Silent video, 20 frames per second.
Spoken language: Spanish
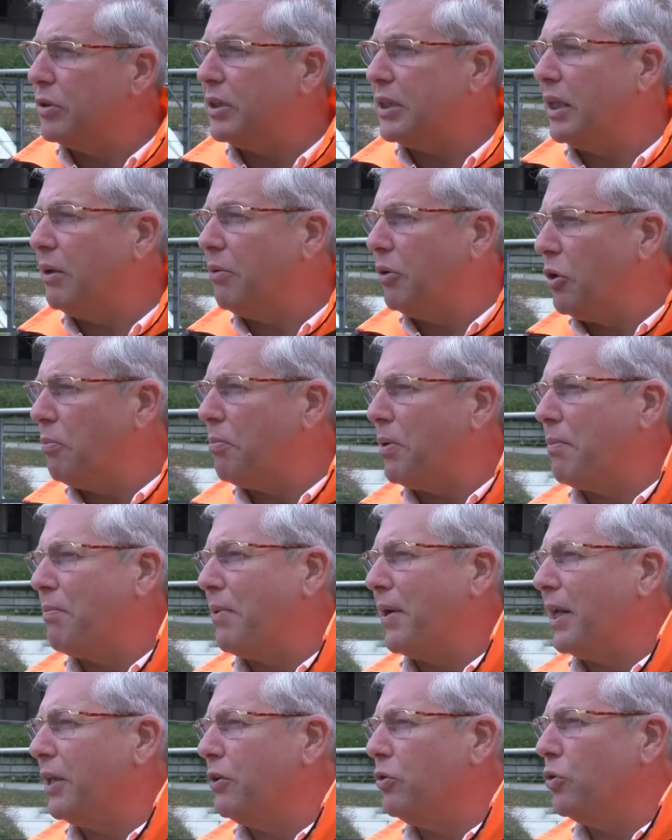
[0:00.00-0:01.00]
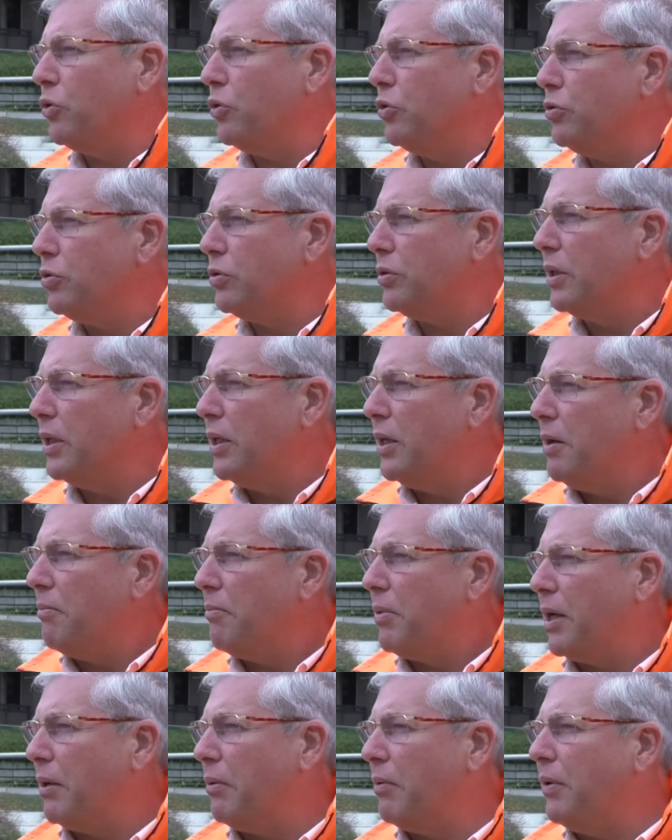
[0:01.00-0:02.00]
Así que bueno, preparándonos
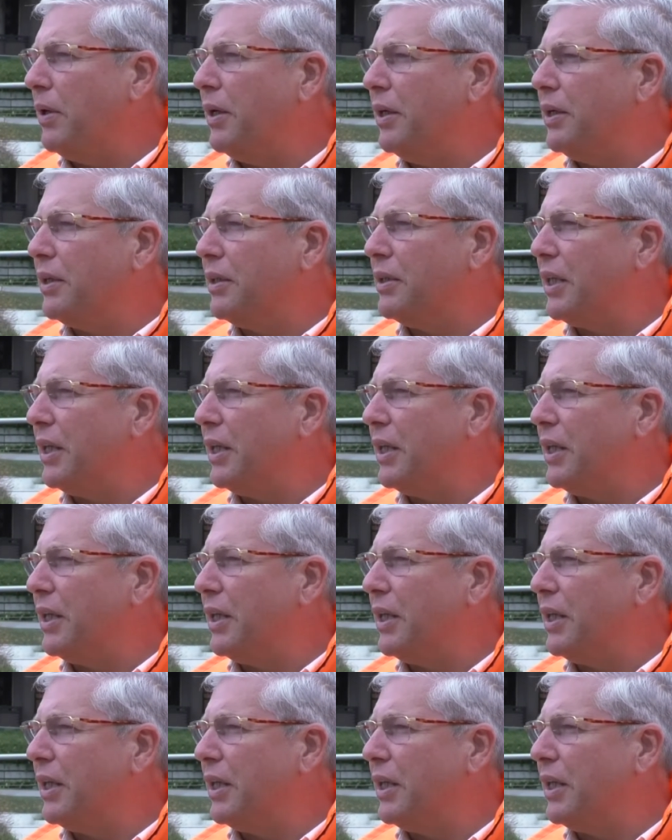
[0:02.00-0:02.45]
para vivir